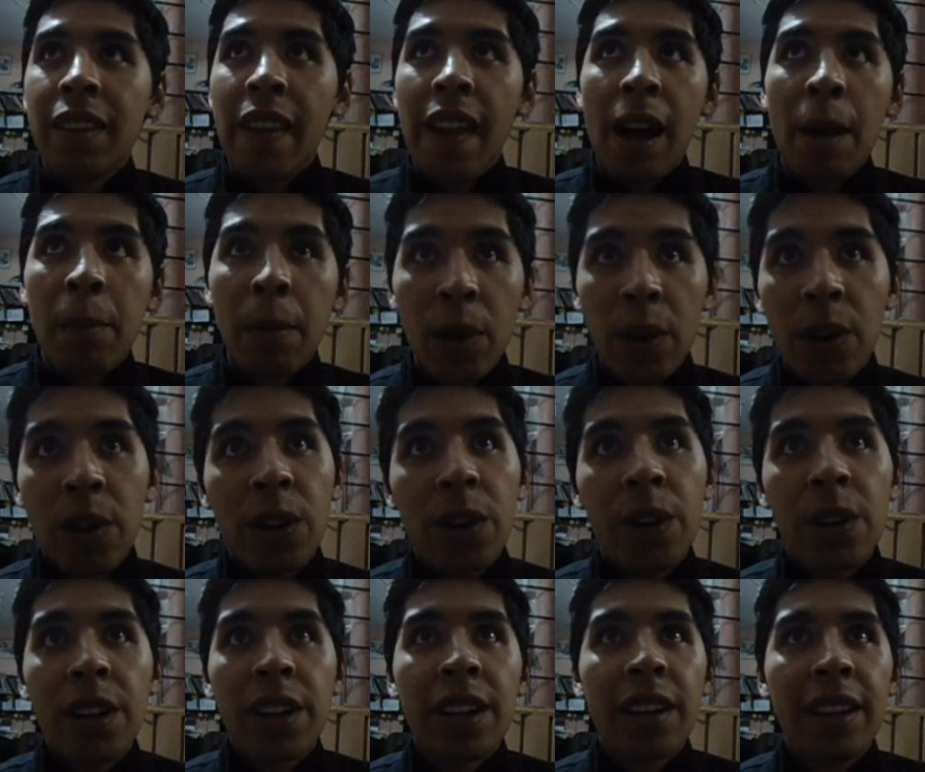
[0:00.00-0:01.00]
de
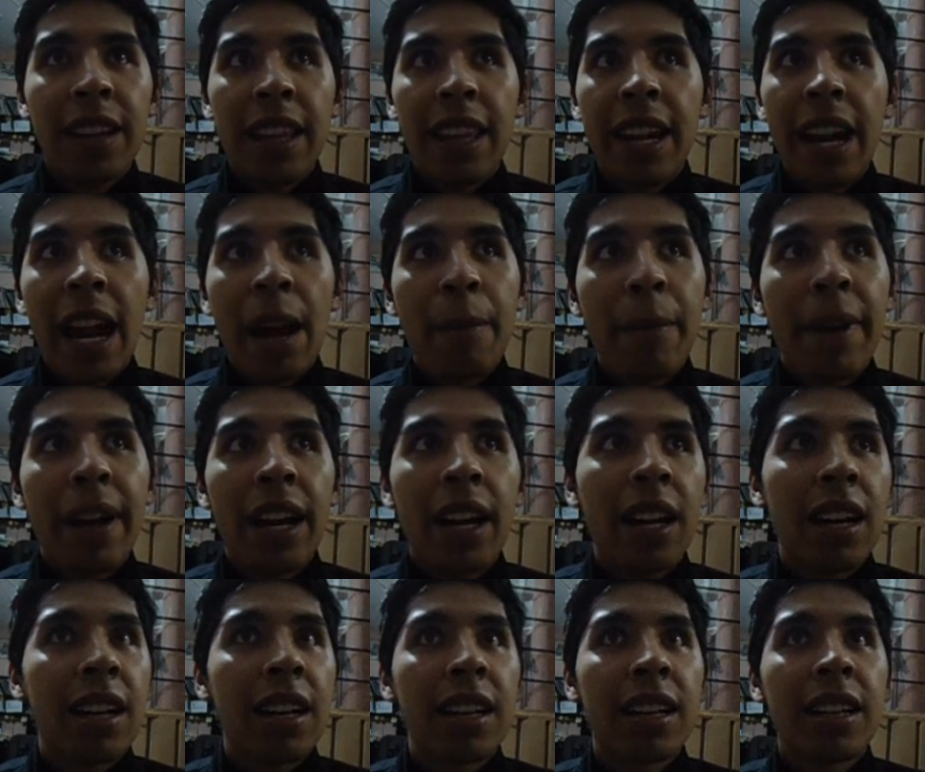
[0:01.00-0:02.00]
amor, de
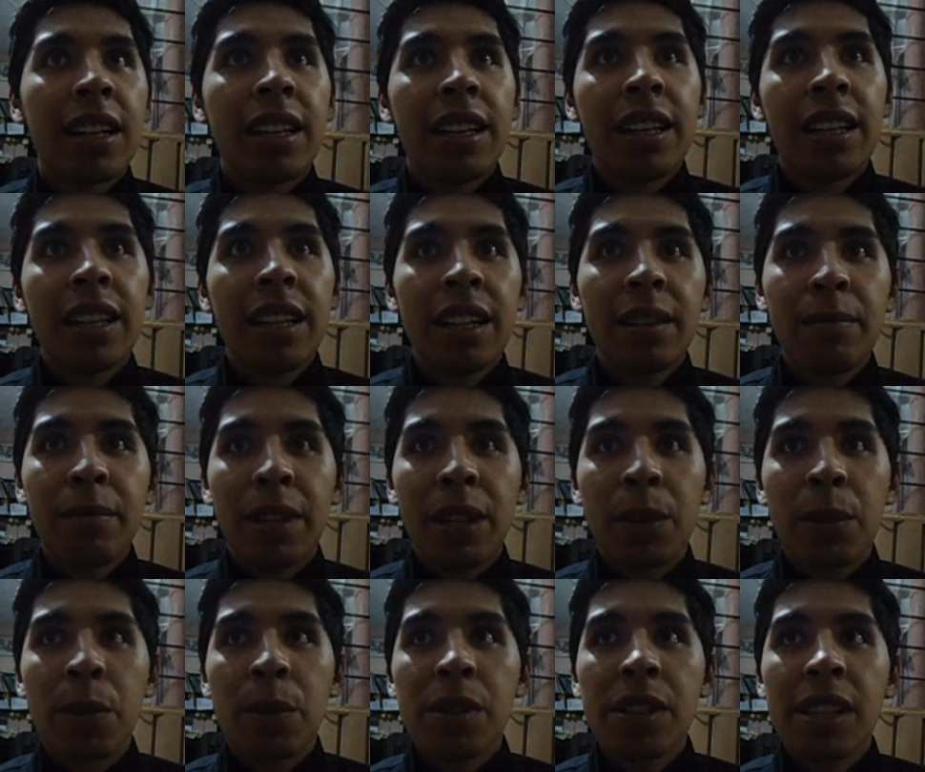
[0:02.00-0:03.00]
drama, me
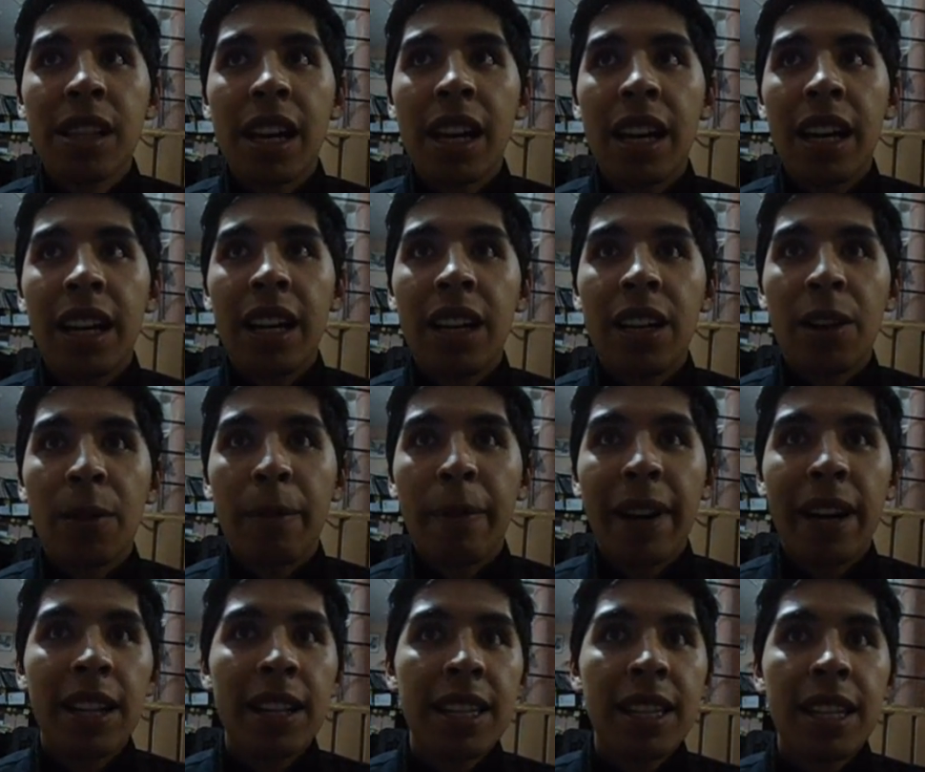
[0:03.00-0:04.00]
gusta el
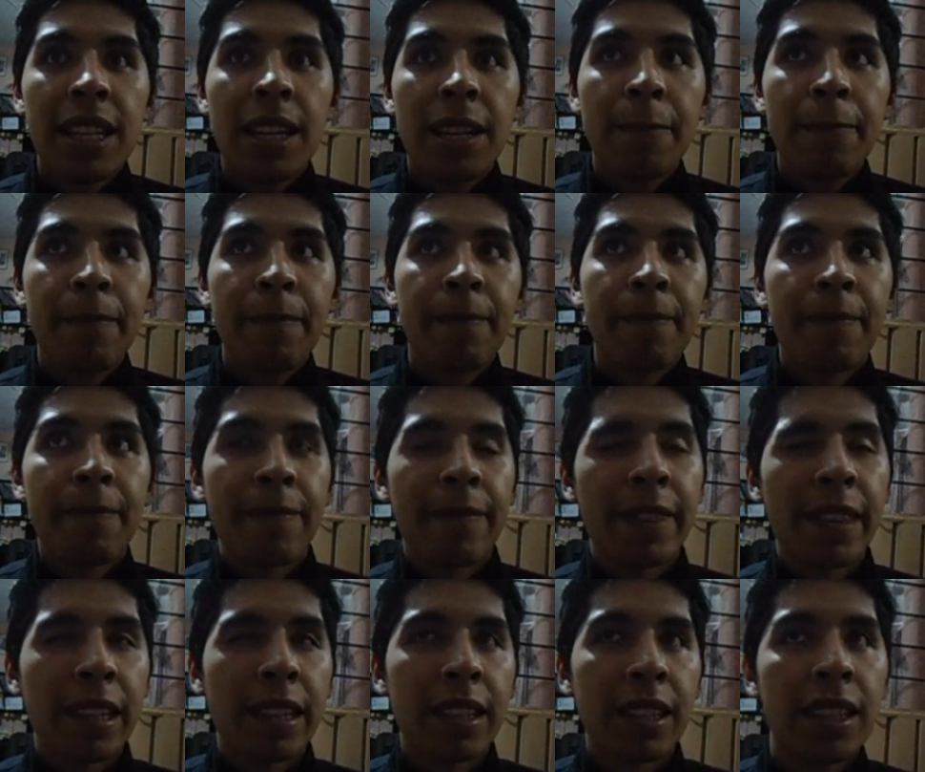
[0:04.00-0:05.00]
romance,
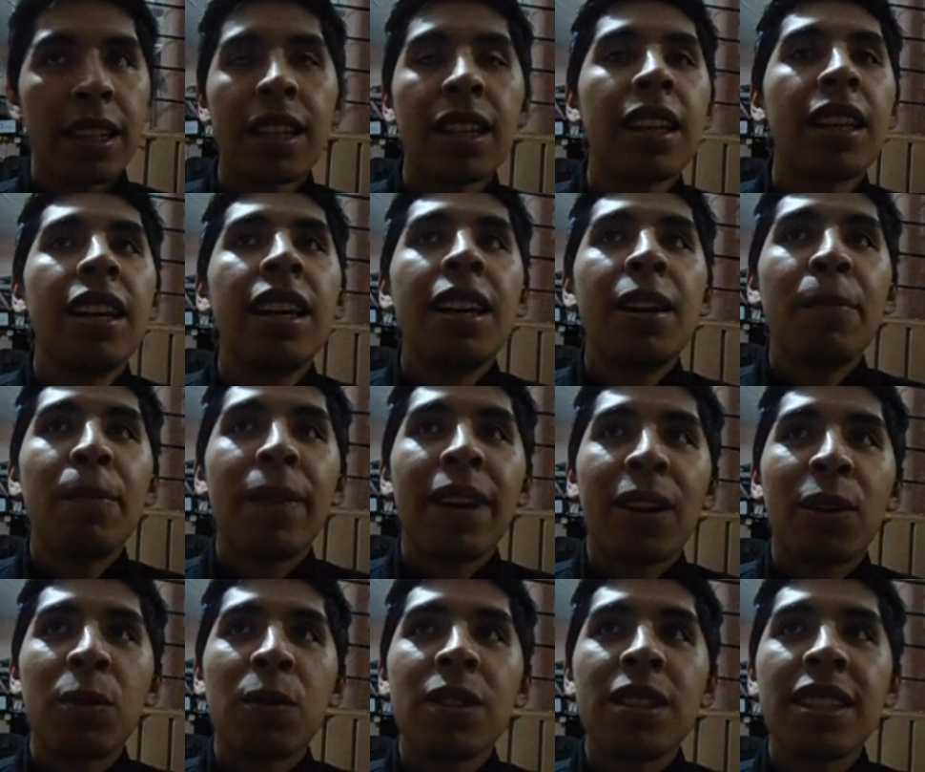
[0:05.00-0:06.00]

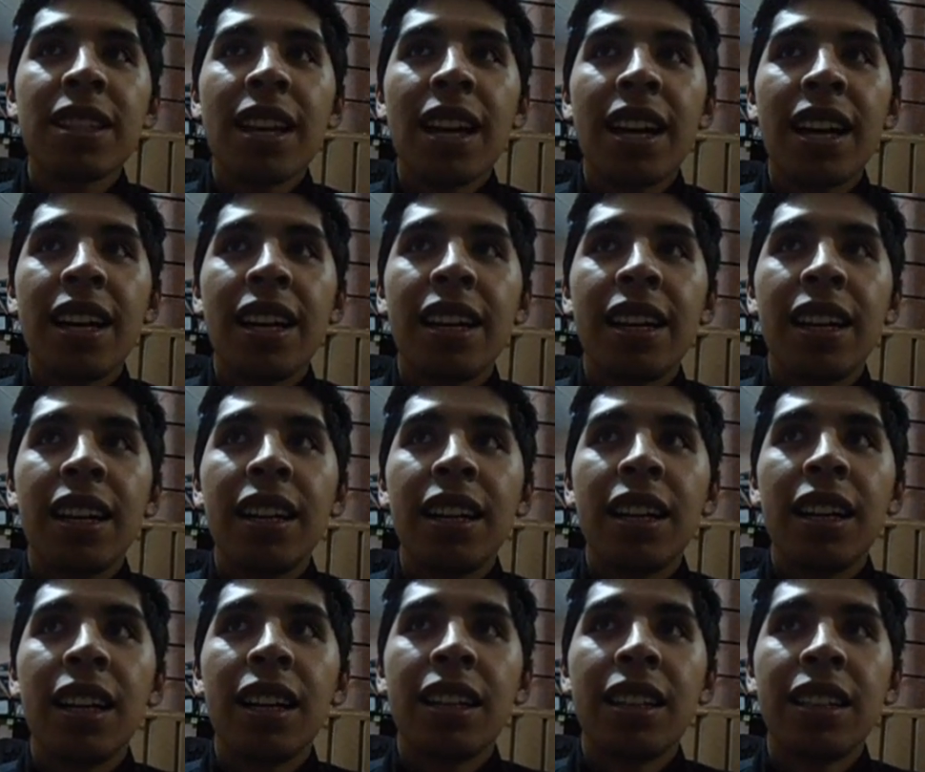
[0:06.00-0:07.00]
me
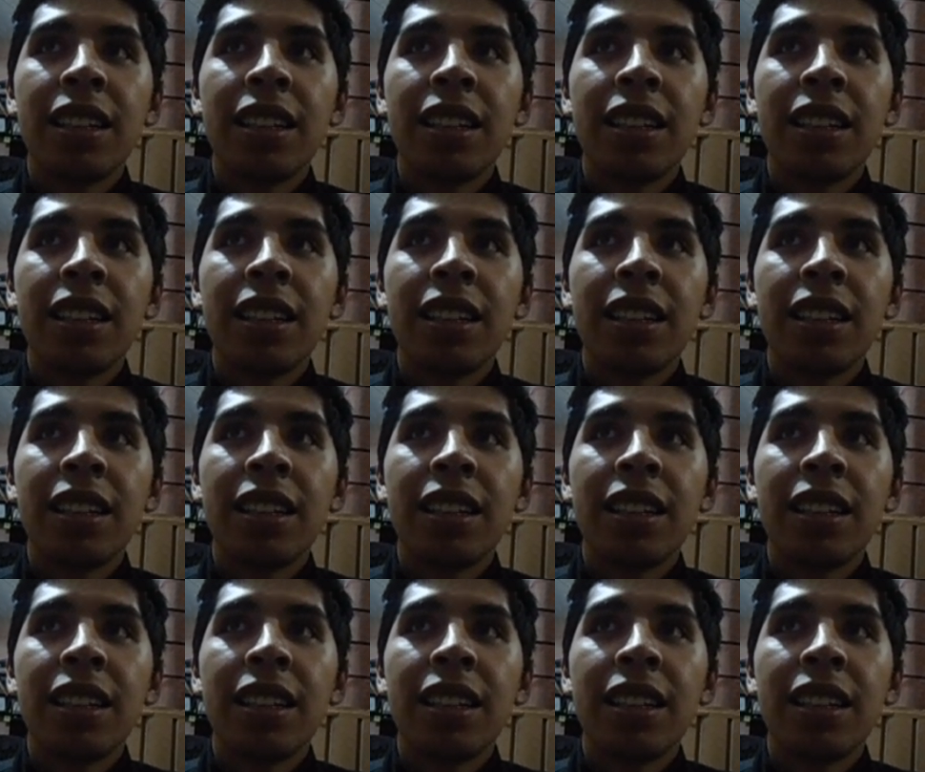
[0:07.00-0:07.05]
gusta